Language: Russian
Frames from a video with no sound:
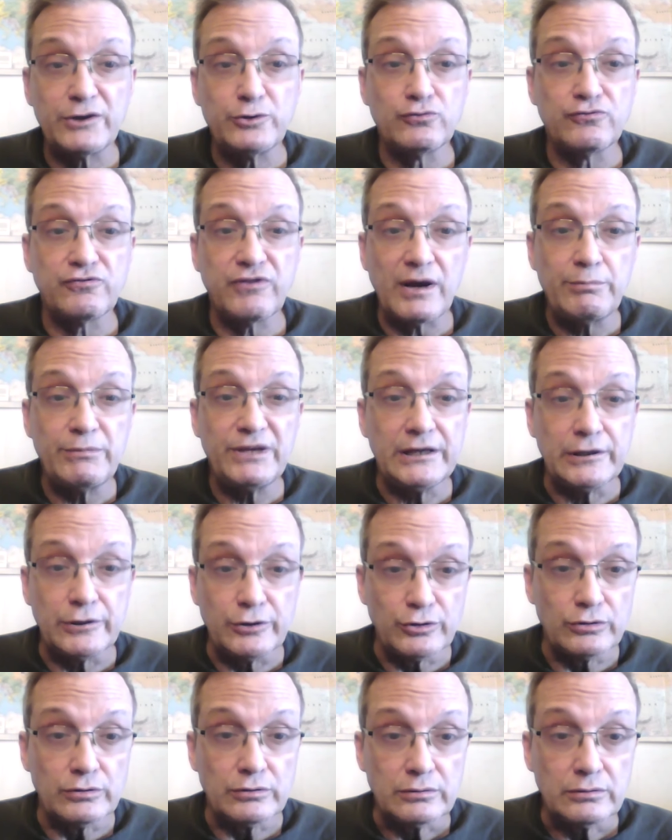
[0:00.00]
мою
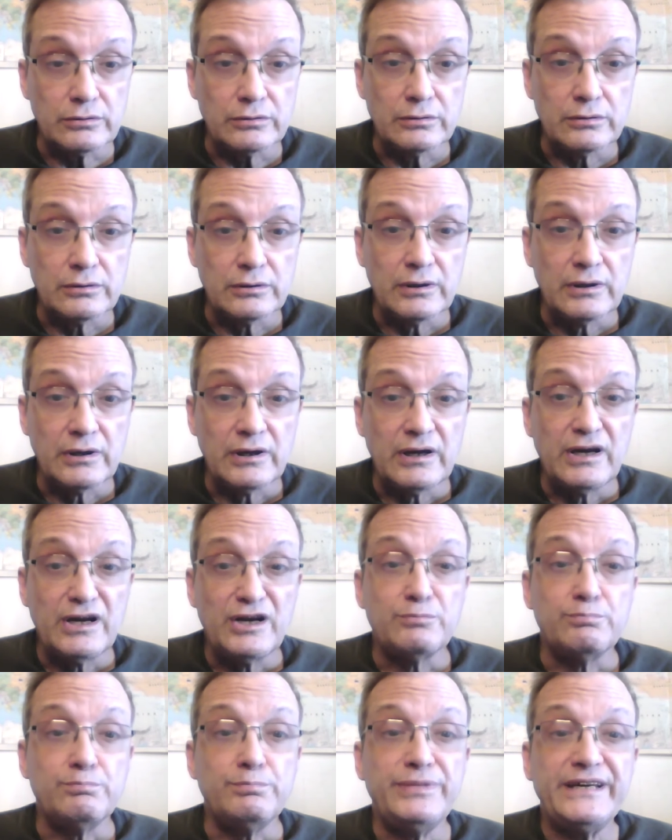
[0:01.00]
фамилию?
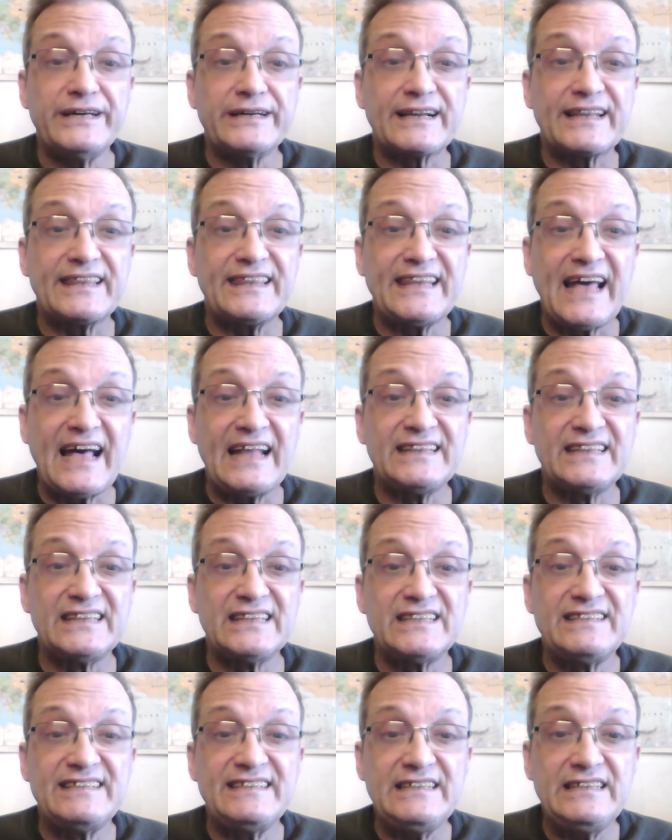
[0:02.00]

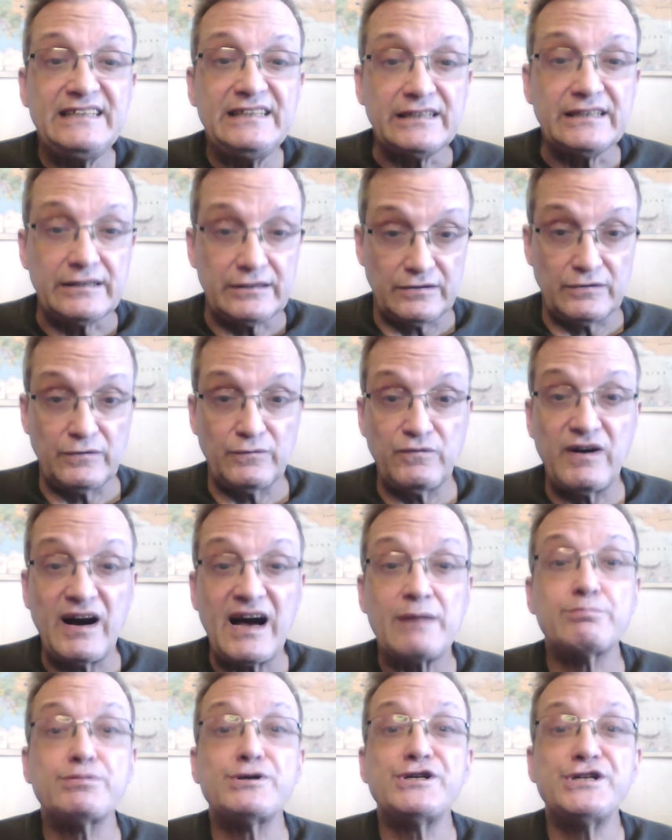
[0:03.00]
Бернандини
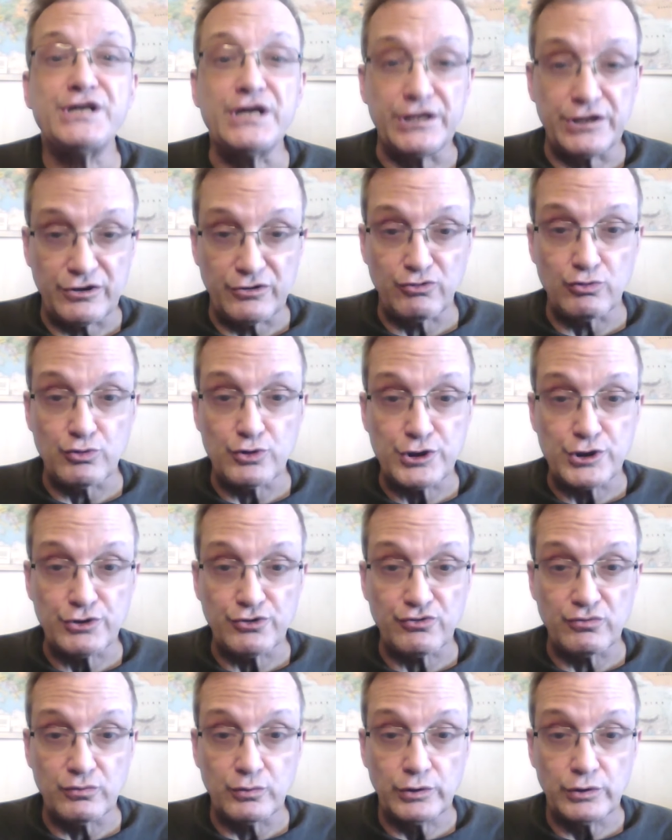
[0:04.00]
вообще не
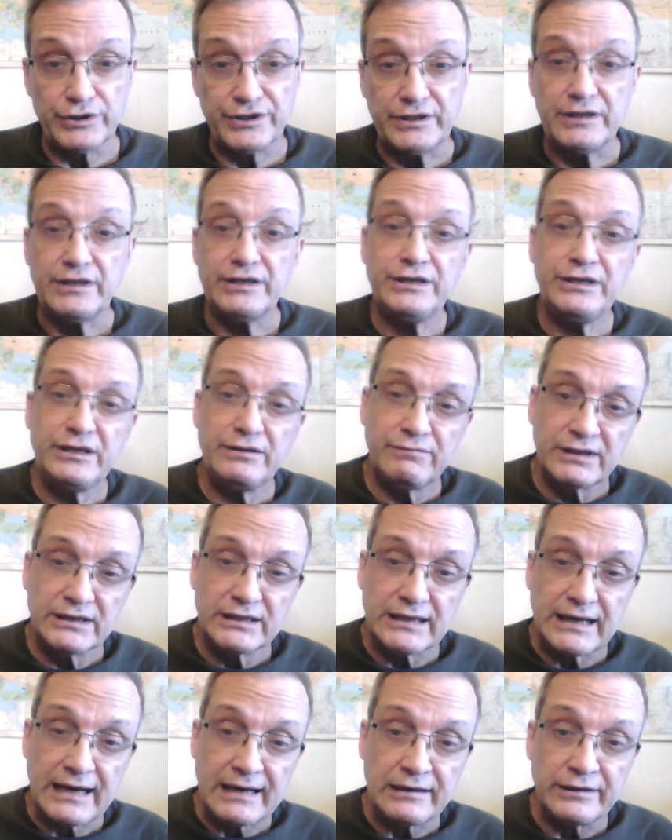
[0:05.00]
существует ни в
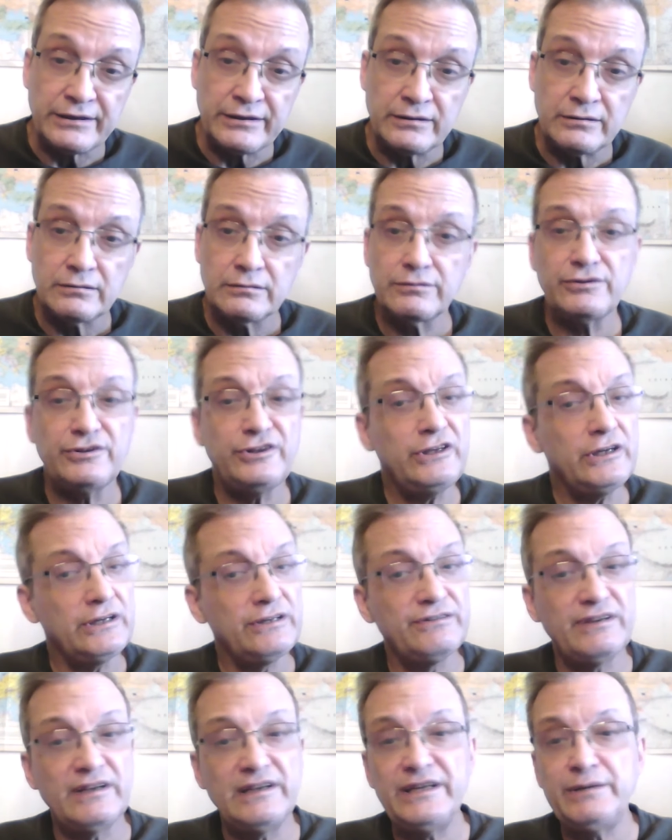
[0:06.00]
Италии,
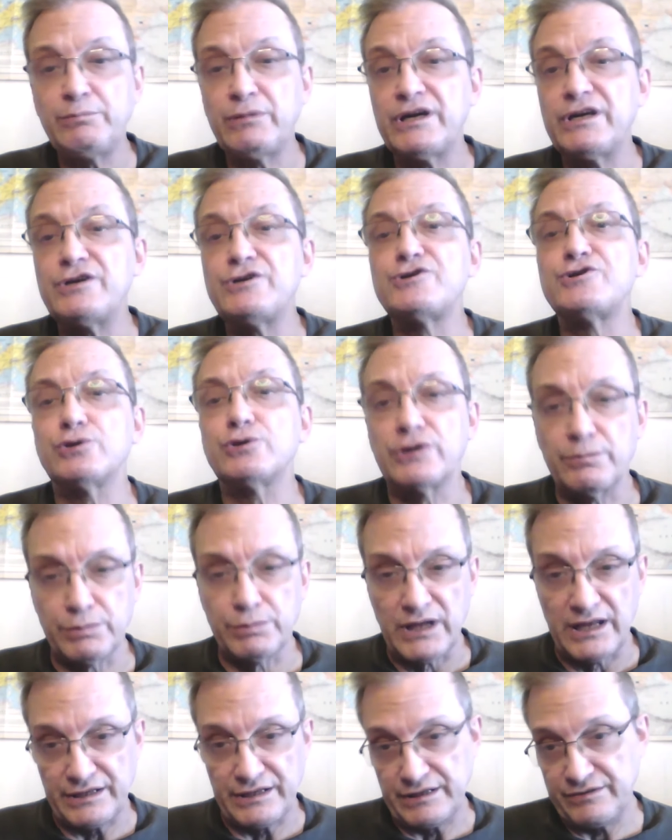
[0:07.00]
ни где-либо еще на
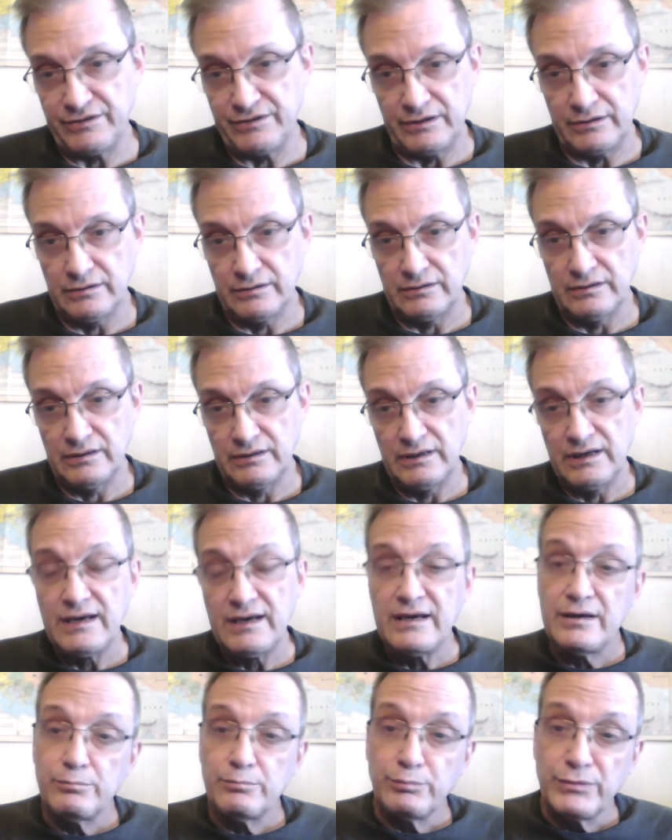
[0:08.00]
планете.
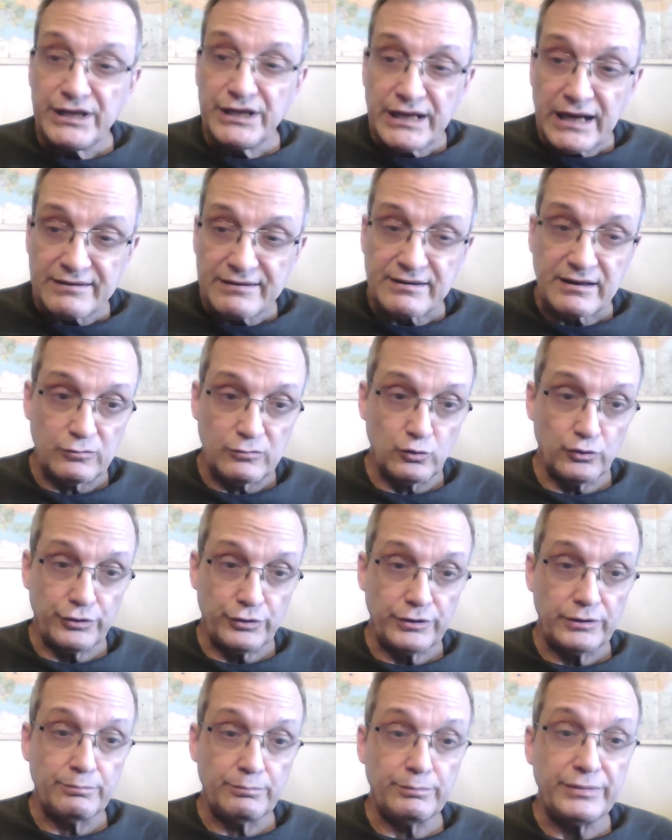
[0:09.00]
Меня
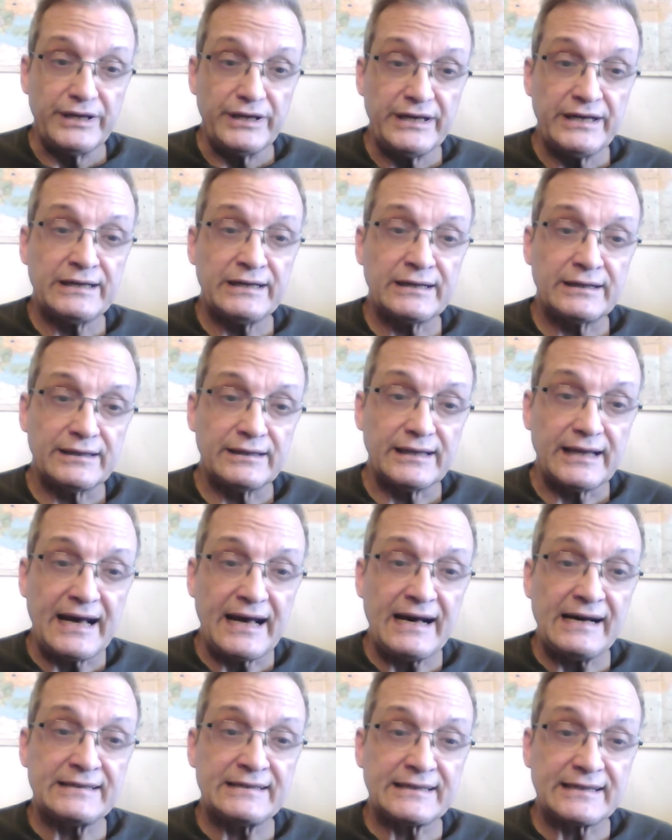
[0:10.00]
зовут
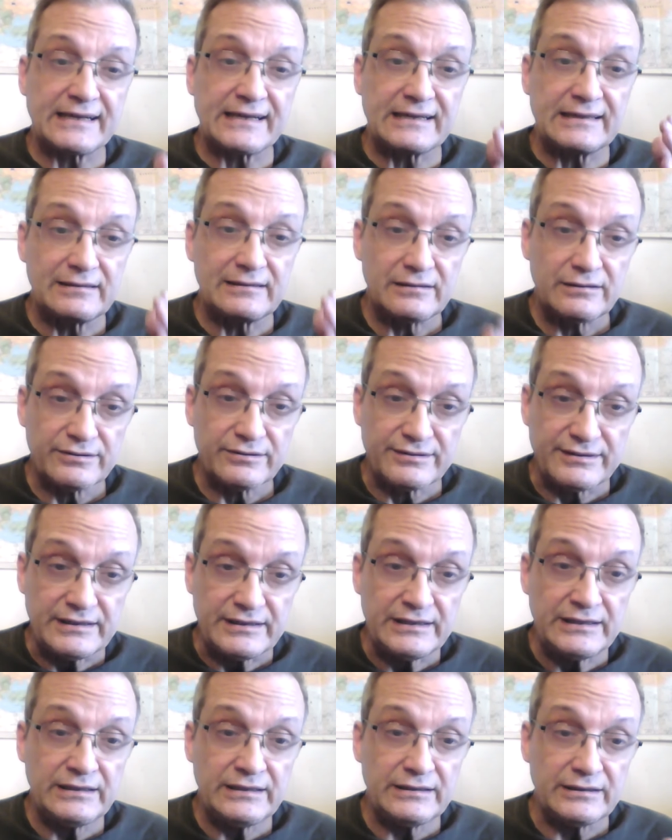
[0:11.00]

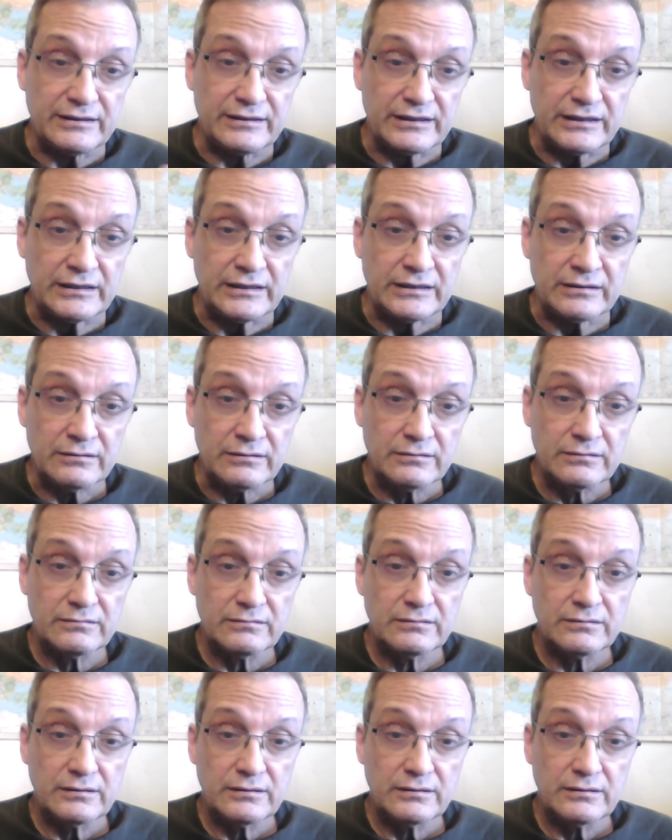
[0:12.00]
Бернардини.